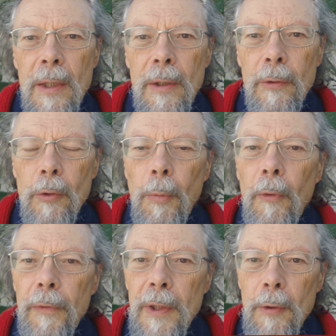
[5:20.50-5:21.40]
euh, de
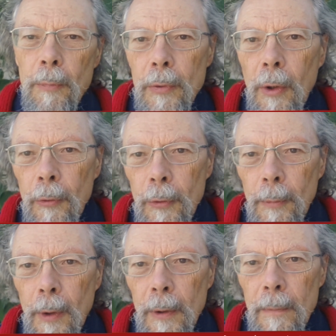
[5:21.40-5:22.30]
profiter au plus grand
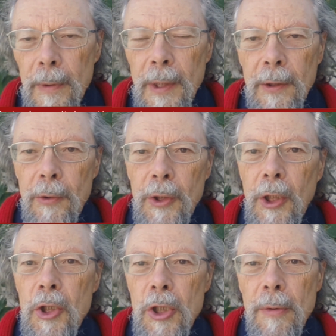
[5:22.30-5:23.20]
nombre, d'être
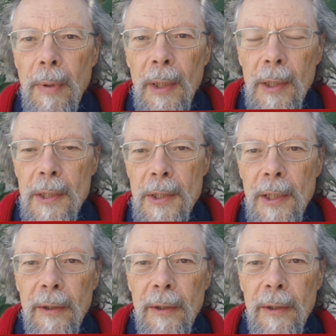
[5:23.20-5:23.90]
dirigé par la classe des